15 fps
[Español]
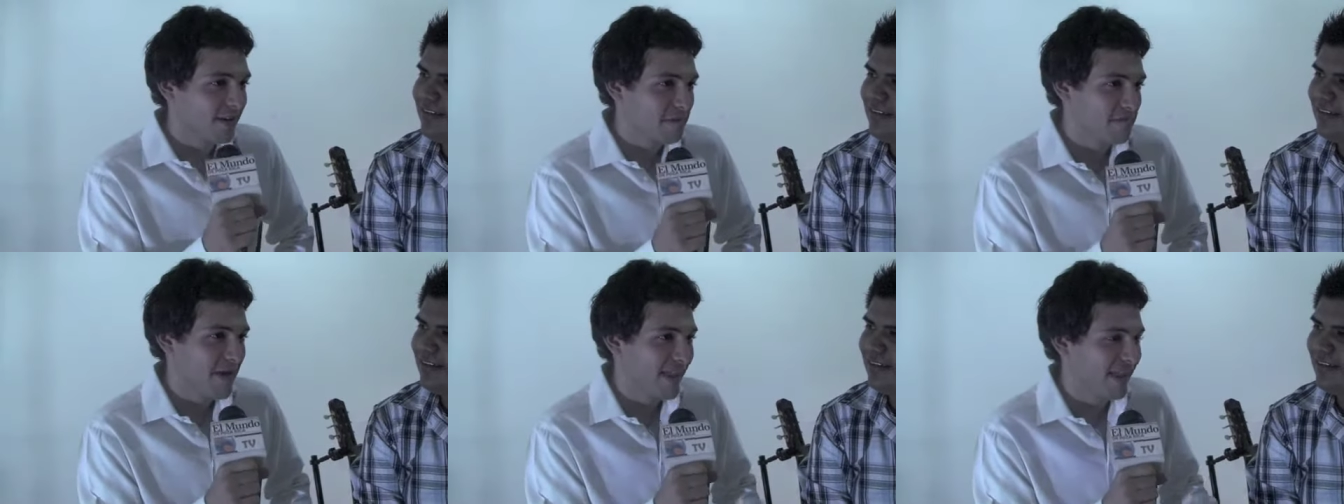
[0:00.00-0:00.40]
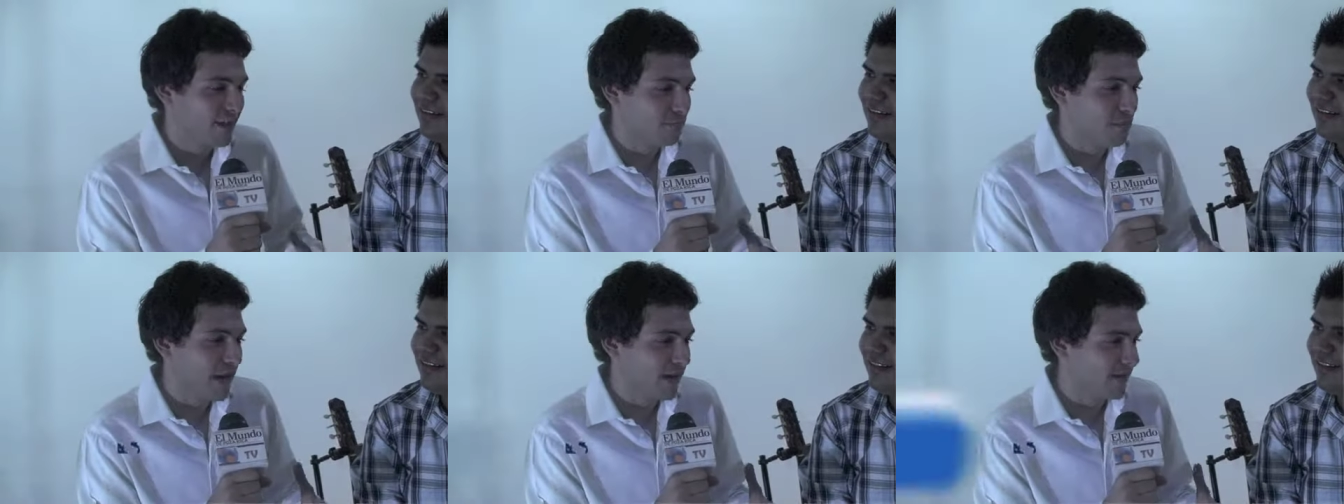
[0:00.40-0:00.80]
me
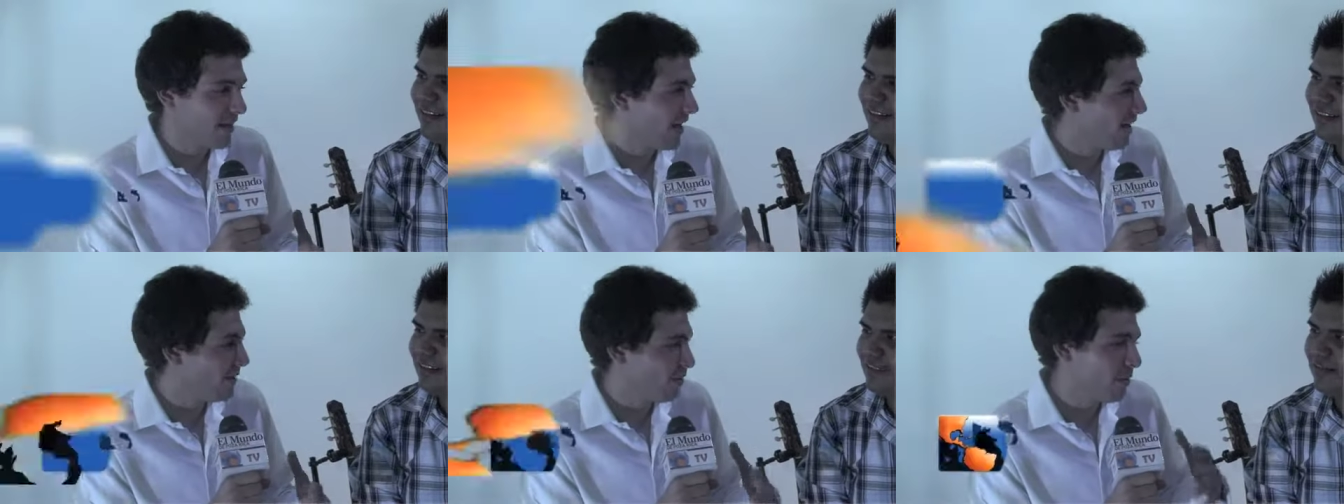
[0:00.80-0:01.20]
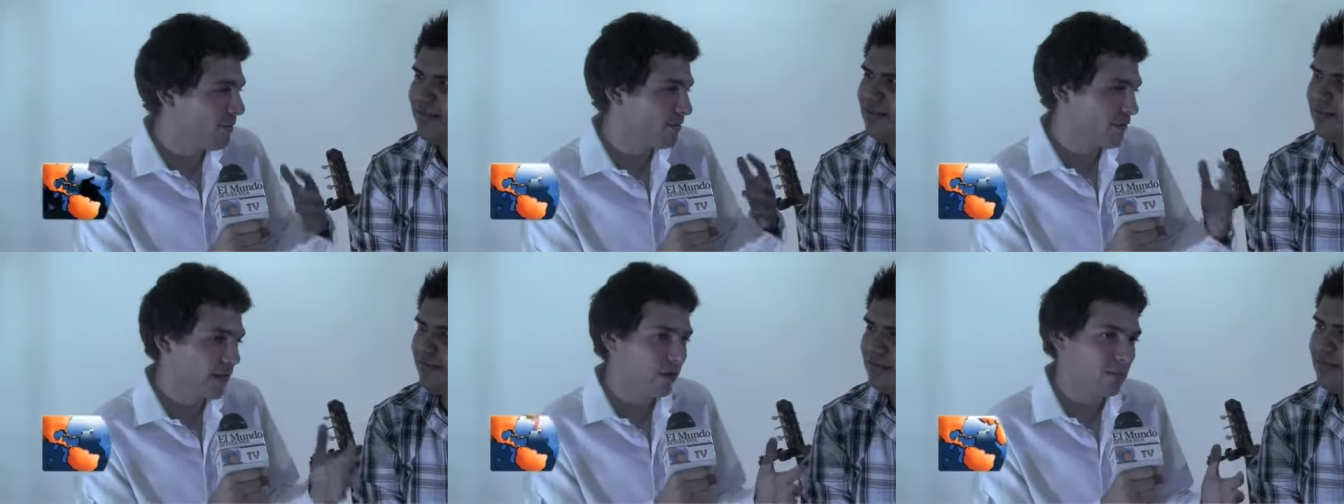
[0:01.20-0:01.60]
desperté, yo me
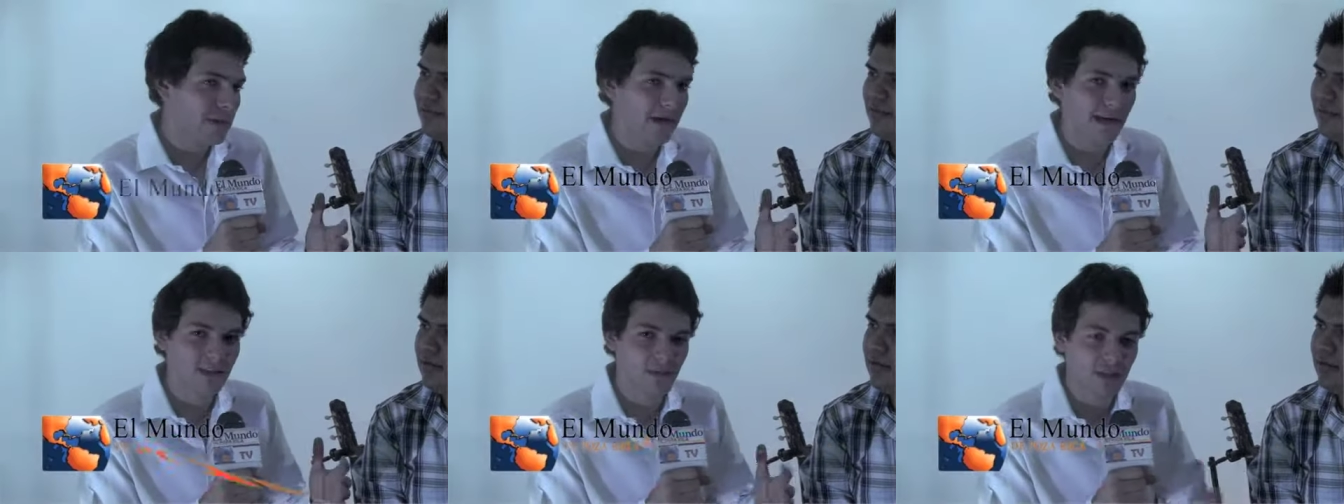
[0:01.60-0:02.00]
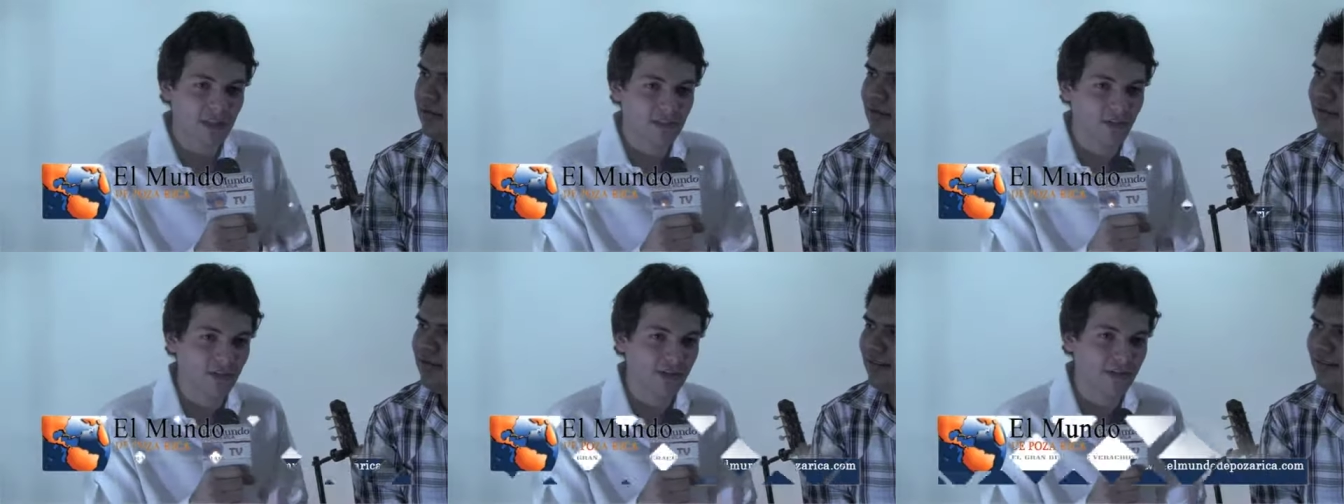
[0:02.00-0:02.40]
fui a dormir, las
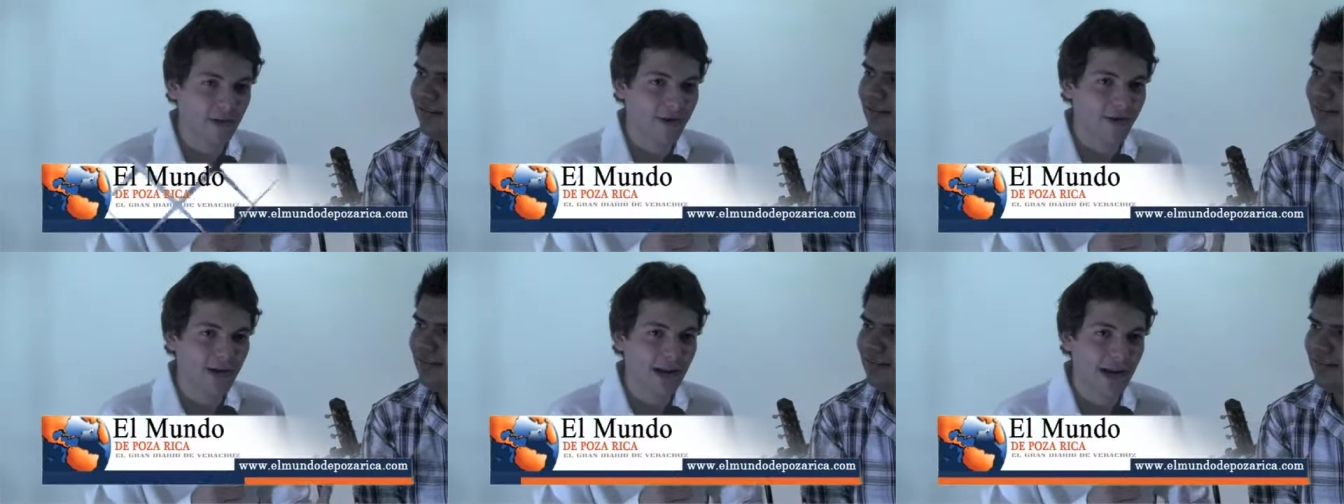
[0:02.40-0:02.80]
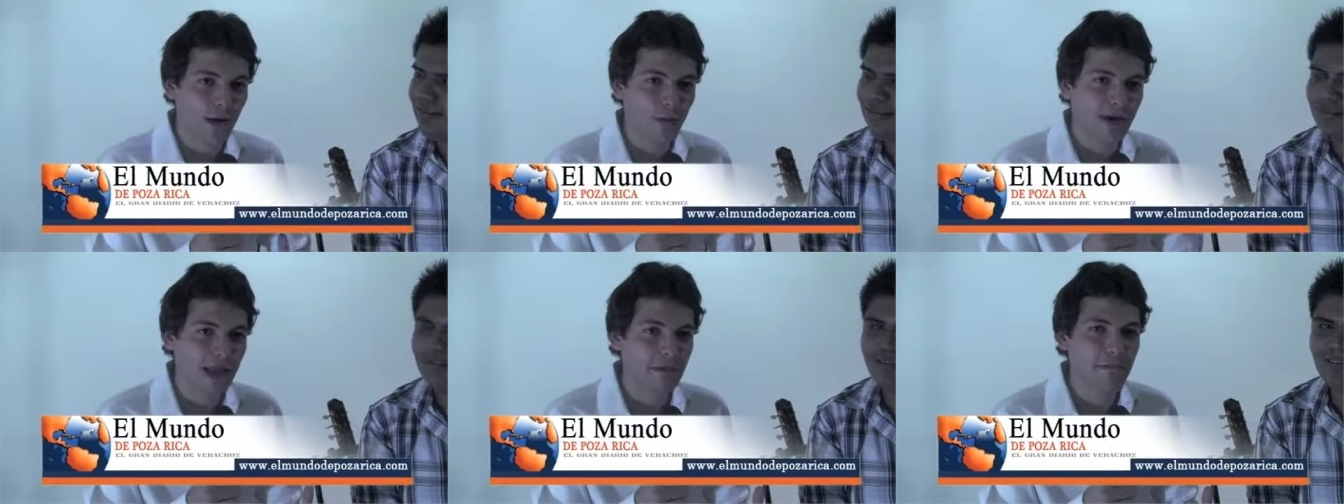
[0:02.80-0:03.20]
votaciones abrieron a la
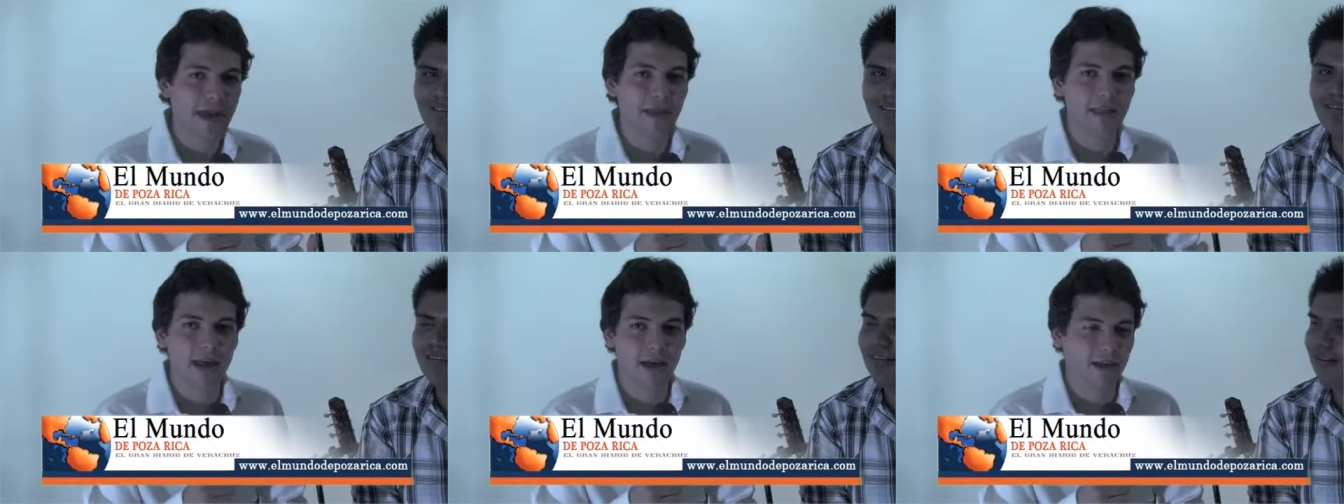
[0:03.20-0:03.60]
una y media.